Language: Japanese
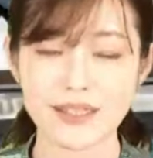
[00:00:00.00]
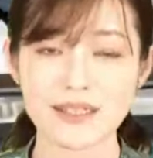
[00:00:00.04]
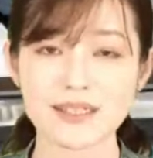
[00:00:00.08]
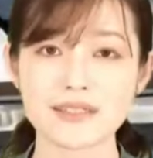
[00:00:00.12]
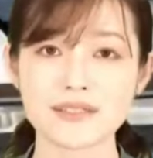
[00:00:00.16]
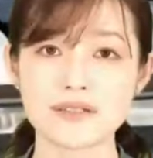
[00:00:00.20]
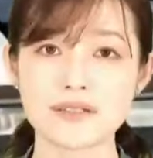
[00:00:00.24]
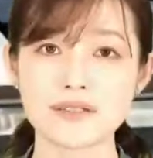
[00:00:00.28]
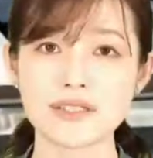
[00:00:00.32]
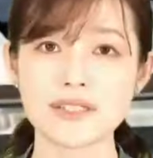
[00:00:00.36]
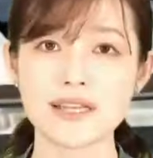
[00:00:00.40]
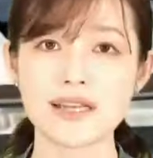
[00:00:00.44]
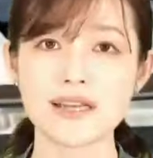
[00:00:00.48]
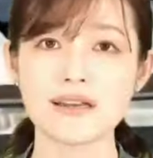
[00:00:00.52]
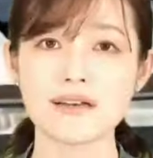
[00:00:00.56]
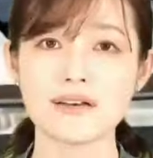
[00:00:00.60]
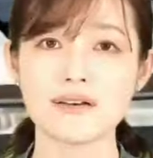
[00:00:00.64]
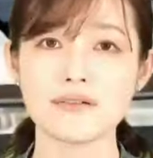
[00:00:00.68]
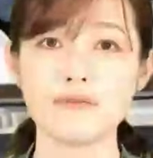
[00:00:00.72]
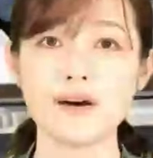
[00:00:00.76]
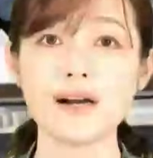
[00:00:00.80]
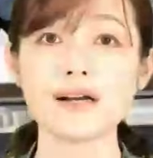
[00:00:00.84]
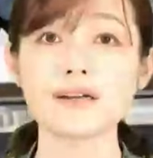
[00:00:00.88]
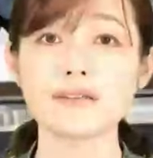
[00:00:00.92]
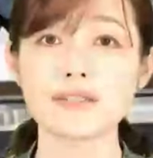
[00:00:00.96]
そして
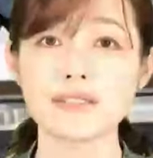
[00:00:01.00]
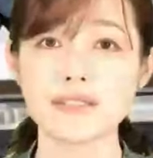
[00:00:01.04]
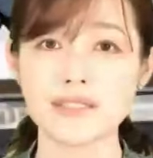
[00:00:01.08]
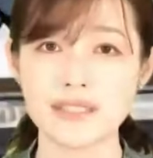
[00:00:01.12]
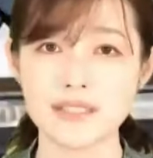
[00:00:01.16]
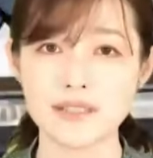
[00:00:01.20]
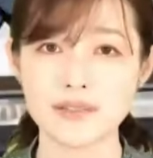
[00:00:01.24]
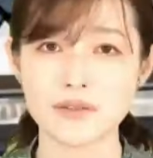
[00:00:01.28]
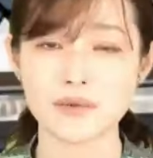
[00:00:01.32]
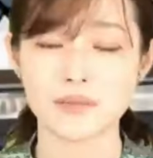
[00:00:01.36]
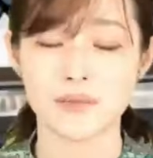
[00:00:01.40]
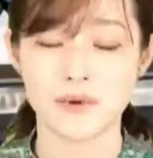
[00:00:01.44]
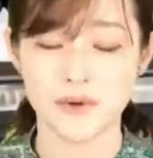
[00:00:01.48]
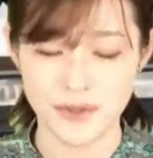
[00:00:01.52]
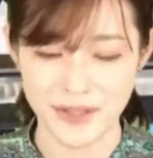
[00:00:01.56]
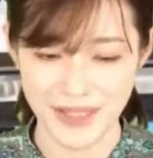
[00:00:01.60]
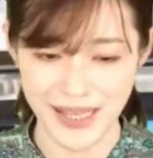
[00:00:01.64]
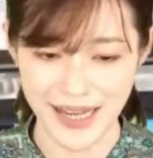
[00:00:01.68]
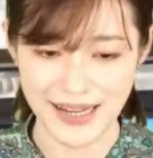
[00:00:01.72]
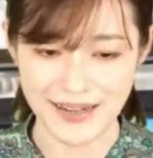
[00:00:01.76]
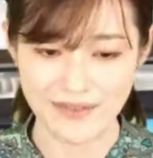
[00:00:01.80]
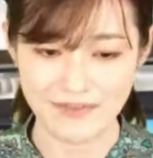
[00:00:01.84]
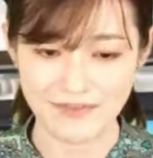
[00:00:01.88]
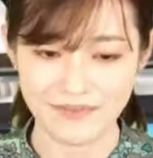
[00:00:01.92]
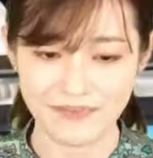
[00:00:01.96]
ワクチンの問
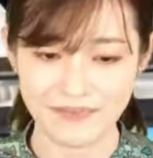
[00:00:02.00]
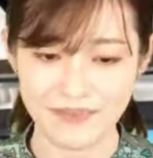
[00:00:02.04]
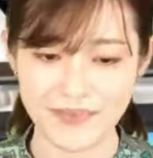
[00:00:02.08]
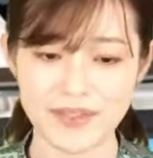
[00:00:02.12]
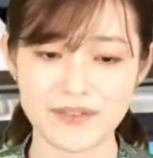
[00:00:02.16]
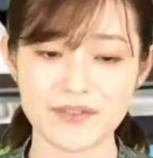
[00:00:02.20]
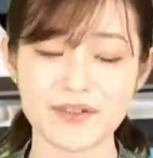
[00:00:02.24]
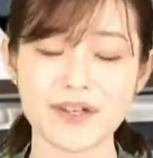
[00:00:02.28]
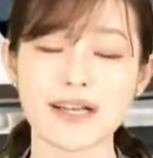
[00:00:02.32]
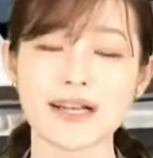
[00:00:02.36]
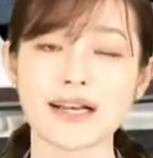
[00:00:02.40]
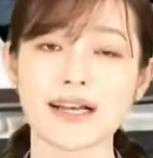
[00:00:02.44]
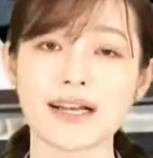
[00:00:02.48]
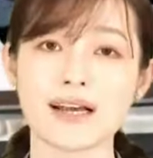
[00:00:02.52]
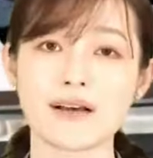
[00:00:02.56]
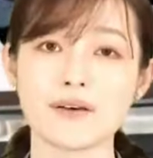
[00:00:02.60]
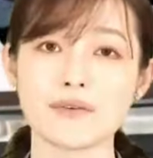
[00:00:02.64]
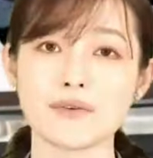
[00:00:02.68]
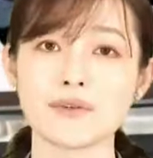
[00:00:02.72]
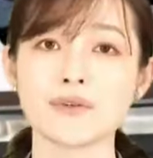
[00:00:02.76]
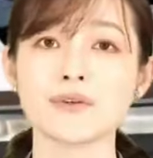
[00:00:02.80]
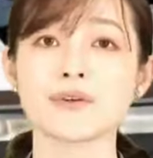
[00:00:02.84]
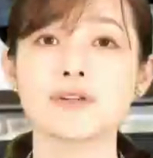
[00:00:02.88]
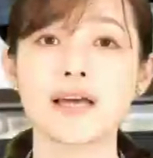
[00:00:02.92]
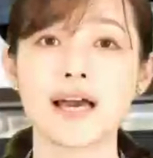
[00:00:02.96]
題それから
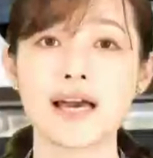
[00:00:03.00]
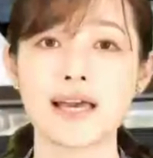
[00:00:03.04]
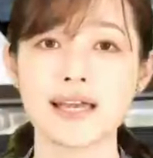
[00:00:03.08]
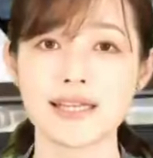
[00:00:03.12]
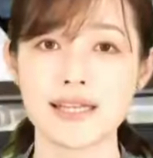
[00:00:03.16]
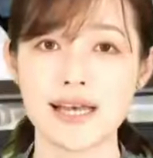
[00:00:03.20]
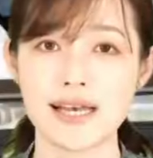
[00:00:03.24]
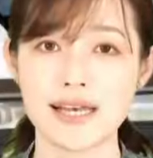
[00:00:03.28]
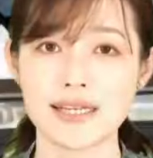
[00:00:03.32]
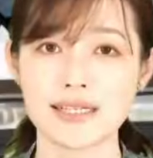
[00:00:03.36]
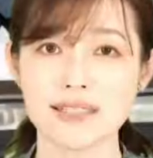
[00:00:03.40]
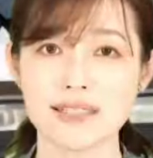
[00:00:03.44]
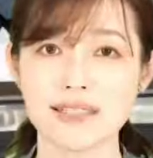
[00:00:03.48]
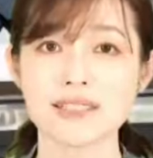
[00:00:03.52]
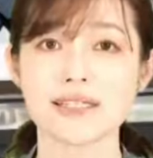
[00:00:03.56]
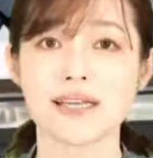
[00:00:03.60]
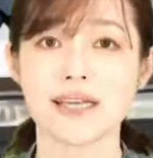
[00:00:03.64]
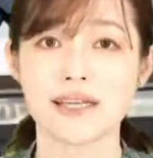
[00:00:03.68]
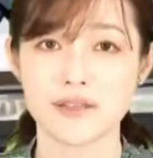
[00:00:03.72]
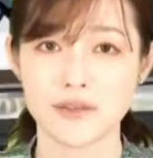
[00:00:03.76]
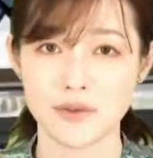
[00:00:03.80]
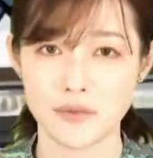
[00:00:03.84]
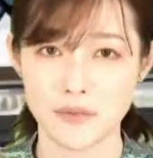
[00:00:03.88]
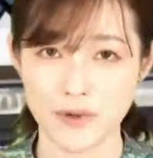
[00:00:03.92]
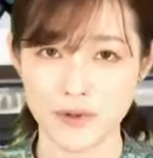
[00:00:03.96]
ウクライナ支
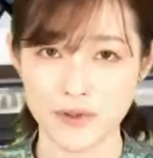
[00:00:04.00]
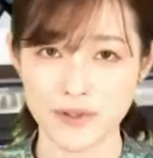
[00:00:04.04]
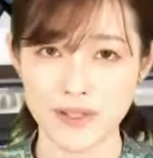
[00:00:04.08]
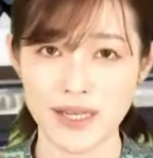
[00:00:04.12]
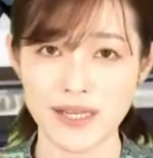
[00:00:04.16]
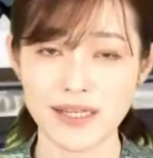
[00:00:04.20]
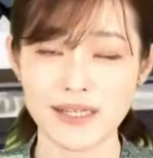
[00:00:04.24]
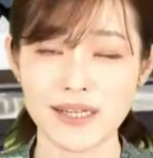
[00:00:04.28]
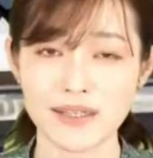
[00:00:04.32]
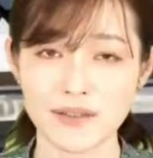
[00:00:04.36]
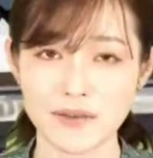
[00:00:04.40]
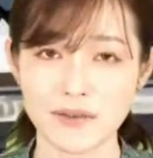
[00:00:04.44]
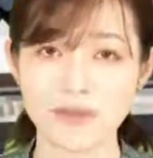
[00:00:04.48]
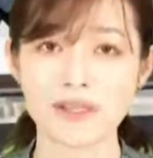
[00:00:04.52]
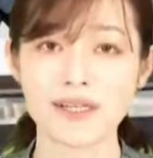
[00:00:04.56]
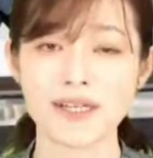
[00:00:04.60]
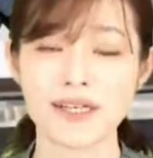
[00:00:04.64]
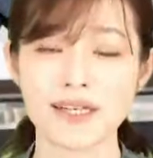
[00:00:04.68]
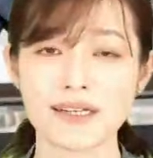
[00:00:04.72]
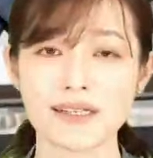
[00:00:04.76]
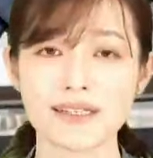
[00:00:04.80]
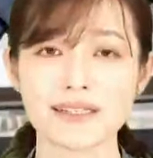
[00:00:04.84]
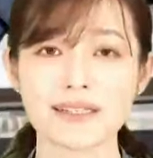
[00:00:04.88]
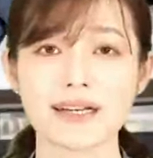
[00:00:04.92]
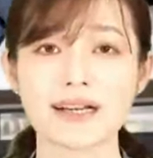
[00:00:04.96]
援の問題など
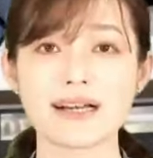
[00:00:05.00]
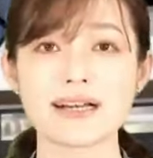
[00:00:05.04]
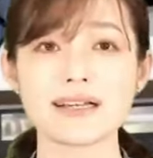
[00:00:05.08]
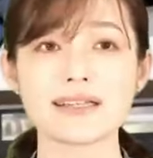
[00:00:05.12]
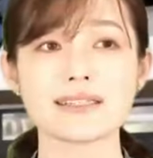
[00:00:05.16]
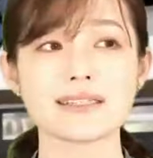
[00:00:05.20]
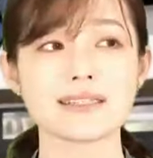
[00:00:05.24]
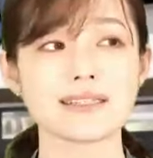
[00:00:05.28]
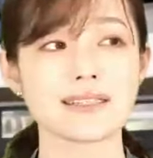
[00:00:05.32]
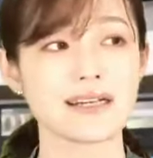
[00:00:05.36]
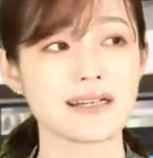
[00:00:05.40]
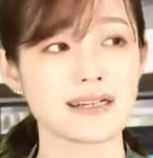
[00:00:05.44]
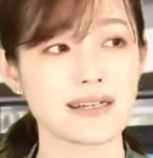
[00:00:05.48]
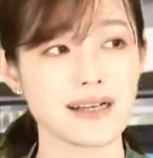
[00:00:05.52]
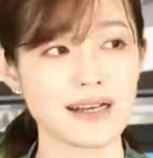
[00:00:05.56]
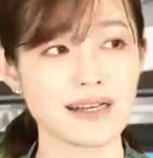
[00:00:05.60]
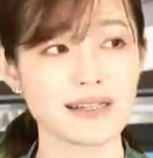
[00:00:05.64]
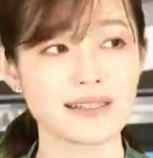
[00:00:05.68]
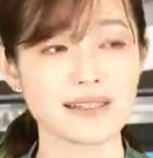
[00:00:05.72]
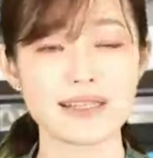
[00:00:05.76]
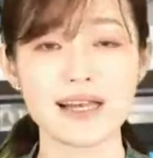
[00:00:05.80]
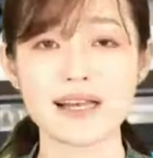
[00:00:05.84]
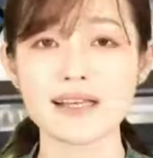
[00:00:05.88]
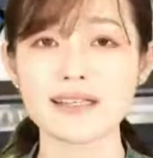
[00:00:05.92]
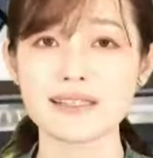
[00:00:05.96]
高市さんが
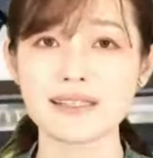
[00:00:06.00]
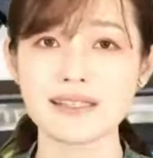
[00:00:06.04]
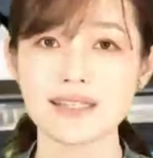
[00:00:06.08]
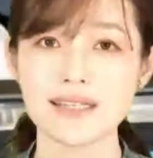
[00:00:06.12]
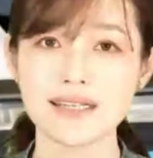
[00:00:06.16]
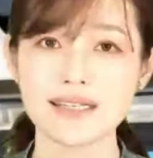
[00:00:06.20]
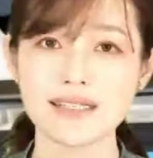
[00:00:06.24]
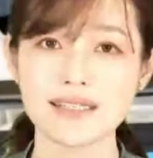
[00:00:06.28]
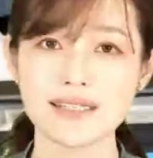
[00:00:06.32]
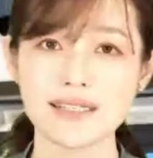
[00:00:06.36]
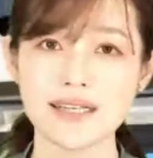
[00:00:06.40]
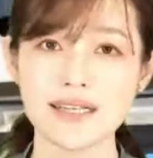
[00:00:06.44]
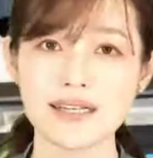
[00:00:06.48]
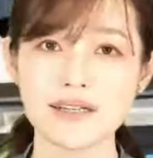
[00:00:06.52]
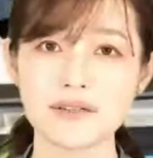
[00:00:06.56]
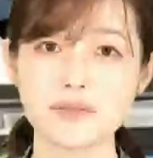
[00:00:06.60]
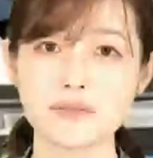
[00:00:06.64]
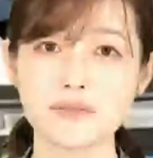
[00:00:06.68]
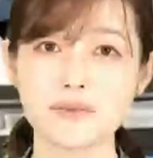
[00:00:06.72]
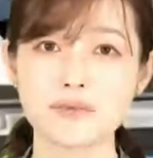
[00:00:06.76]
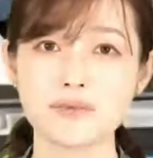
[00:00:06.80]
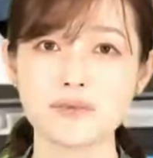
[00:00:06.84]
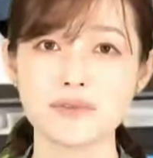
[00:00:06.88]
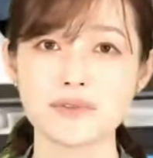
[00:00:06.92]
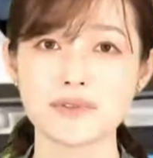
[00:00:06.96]
賛成している
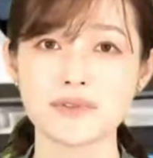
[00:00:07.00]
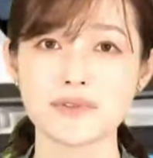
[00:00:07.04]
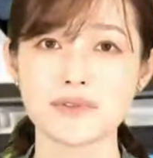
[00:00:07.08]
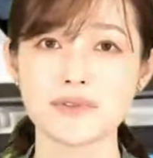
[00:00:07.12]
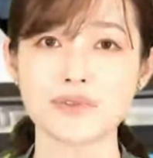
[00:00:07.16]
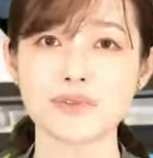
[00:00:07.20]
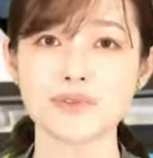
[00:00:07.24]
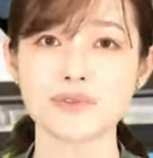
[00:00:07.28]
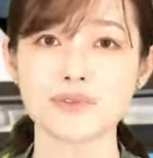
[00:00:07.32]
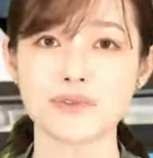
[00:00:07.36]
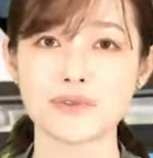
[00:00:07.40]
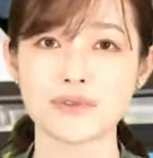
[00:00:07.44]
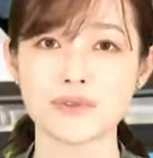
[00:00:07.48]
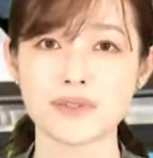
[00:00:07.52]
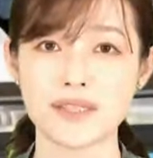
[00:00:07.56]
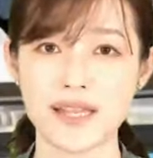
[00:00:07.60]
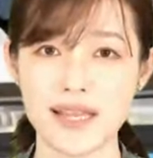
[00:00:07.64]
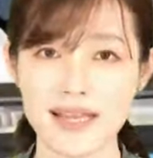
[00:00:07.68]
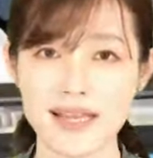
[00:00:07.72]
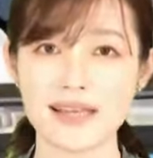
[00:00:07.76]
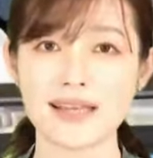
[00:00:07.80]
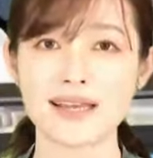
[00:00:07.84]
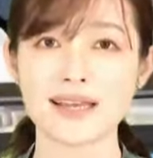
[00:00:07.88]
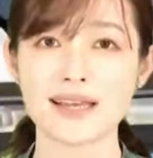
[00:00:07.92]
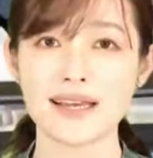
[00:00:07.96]
部分というの
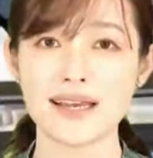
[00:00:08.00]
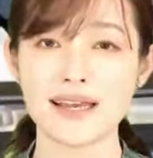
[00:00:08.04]
で、